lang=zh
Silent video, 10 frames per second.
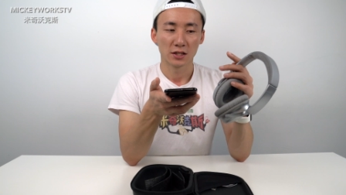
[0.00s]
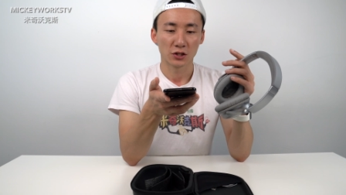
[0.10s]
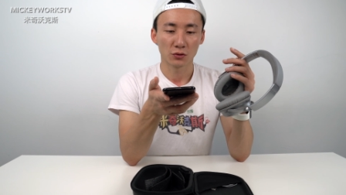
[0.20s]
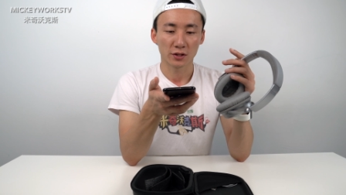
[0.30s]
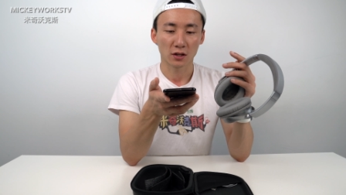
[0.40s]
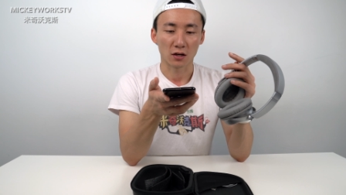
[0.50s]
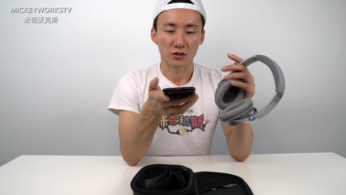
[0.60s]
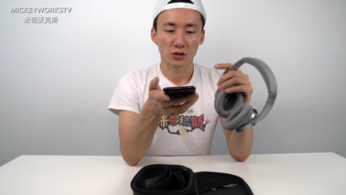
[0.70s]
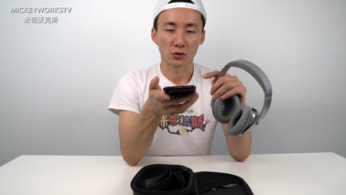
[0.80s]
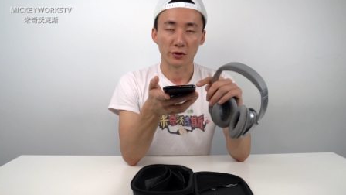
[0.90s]
你有一个耳
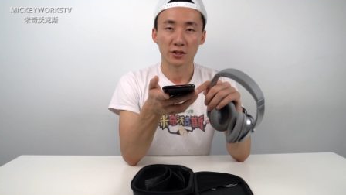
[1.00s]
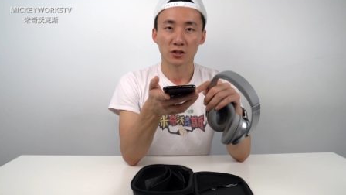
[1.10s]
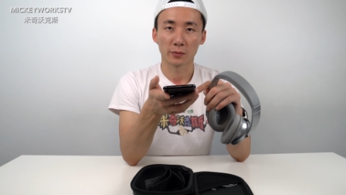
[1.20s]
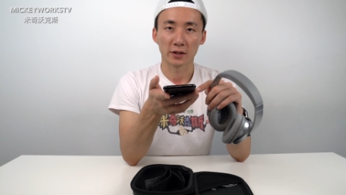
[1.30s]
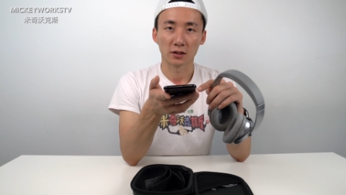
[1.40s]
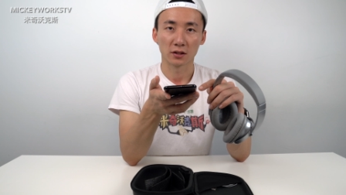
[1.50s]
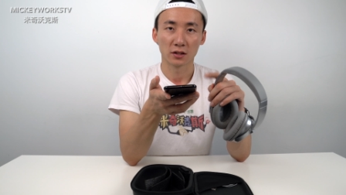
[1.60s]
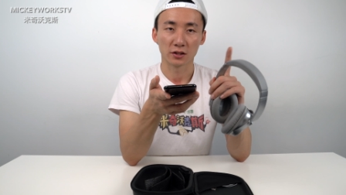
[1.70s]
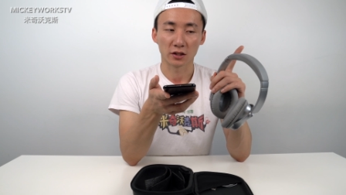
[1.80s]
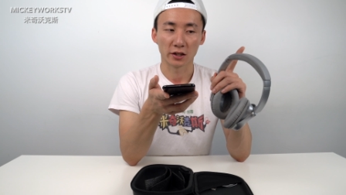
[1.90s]
机，有一个设备呢，
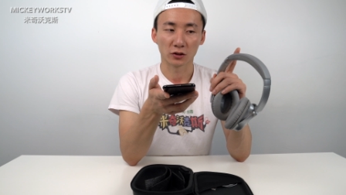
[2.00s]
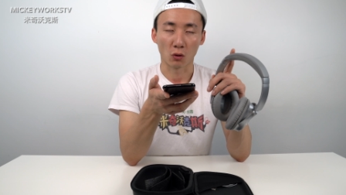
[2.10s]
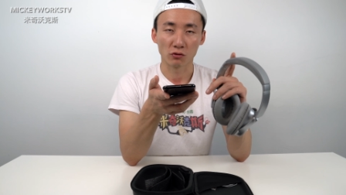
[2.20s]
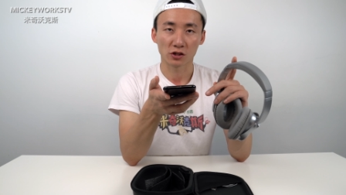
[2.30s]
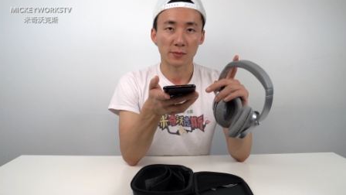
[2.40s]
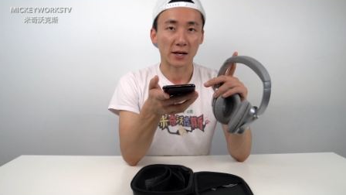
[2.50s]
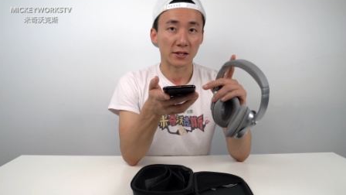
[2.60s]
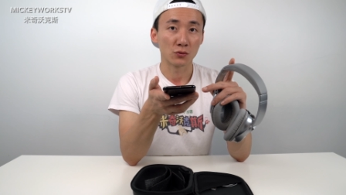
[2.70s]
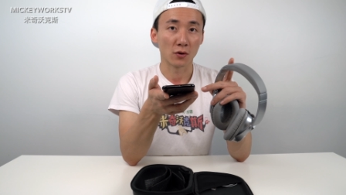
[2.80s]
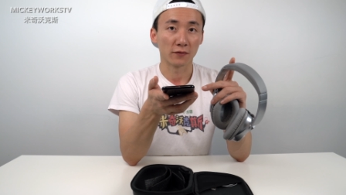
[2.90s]
你可以同时把
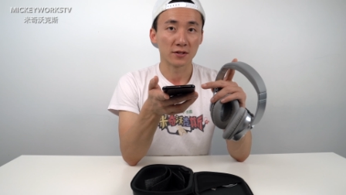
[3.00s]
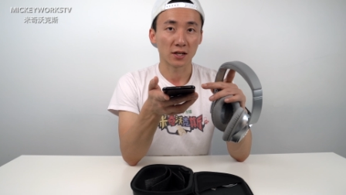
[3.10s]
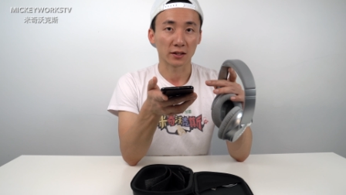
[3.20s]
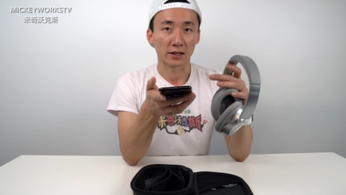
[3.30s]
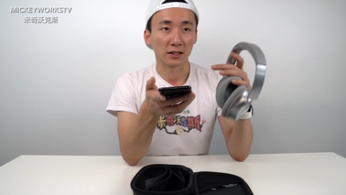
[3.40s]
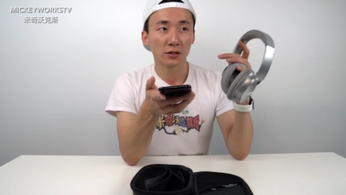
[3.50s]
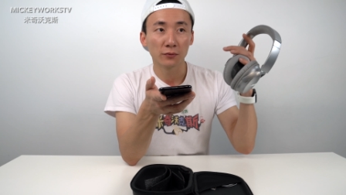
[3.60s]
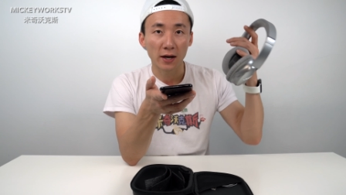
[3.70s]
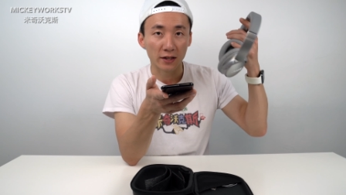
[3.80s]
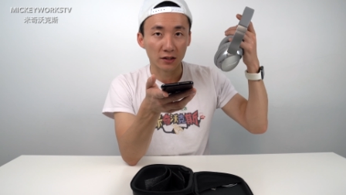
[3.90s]
音乐分享给另
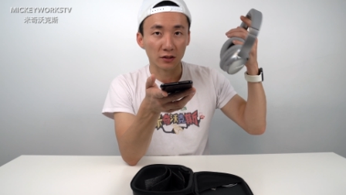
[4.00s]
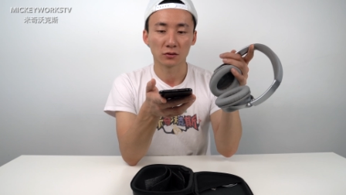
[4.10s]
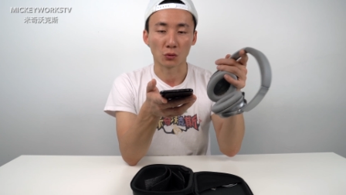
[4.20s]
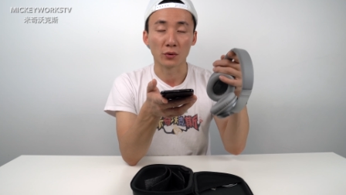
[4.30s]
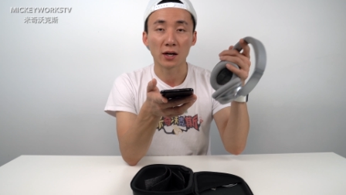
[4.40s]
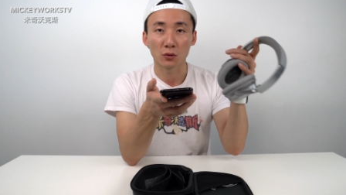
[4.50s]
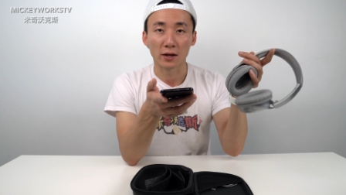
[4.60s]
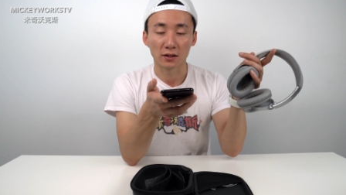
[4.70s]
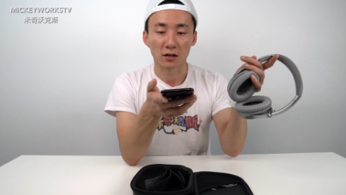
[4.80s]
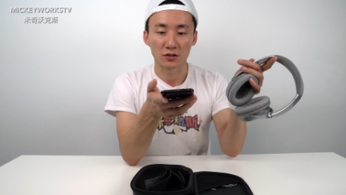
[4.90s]
外一个同样
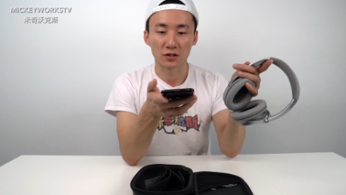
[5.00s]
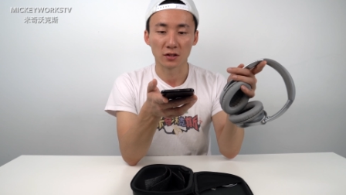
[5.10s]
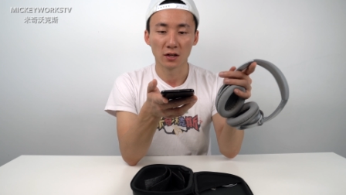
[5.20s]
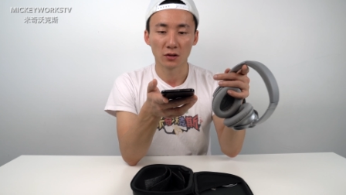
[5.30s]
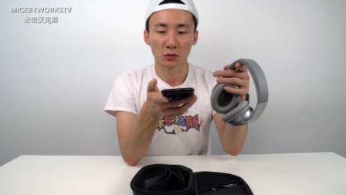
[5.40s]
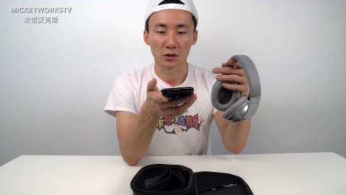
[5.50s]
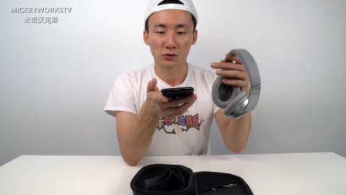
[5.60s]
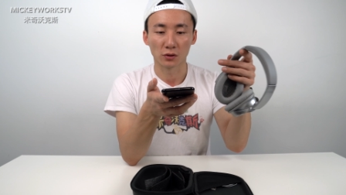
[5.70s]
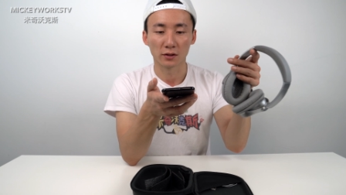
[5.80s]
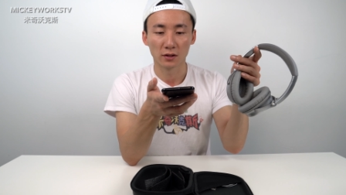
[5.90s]
款的耳机，或者
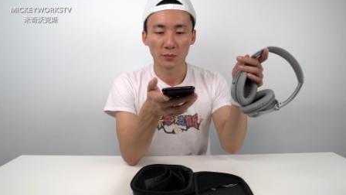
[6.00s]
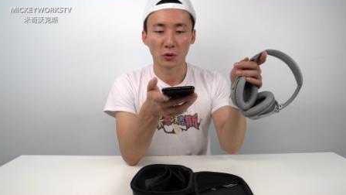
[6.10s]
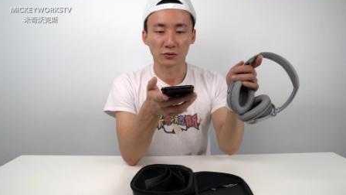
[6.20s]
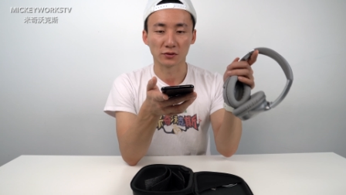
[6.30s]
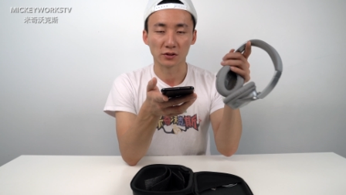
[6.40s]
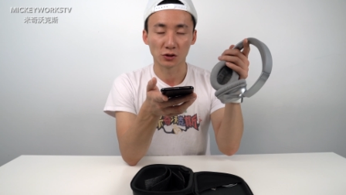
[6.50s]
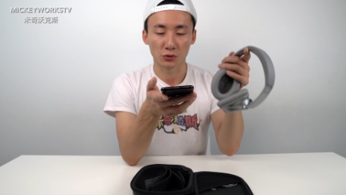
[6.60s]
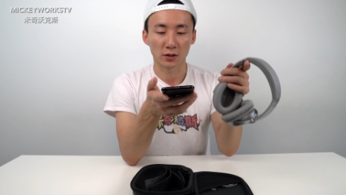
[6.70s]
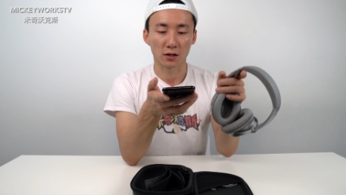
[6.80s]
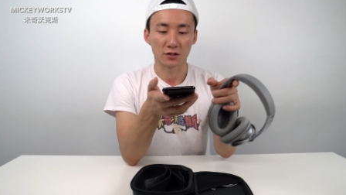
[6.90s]
说 Boss 授
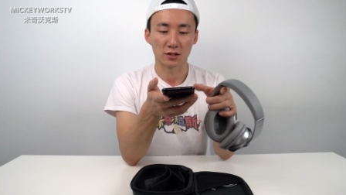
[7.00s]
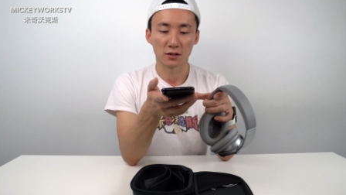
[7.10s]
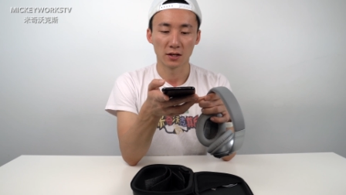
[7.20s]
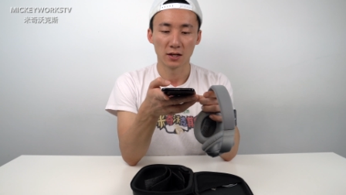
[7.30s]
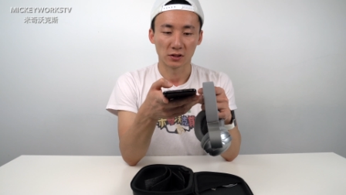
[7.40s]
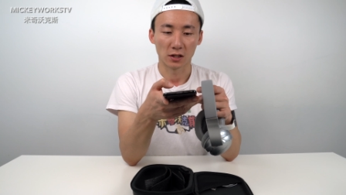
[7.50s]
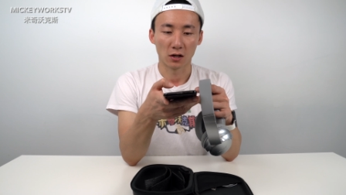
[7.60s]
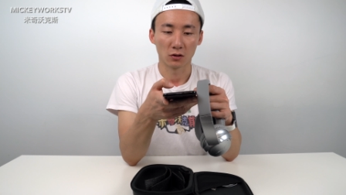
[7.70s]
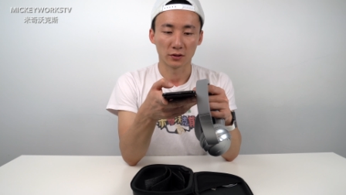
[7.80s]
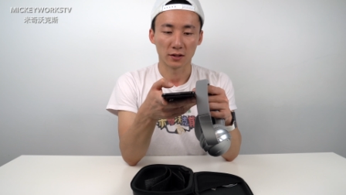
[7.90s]
权的耳机。然
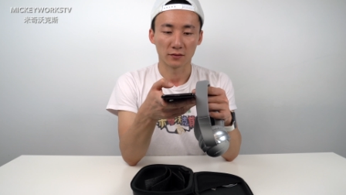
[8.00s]
后呢，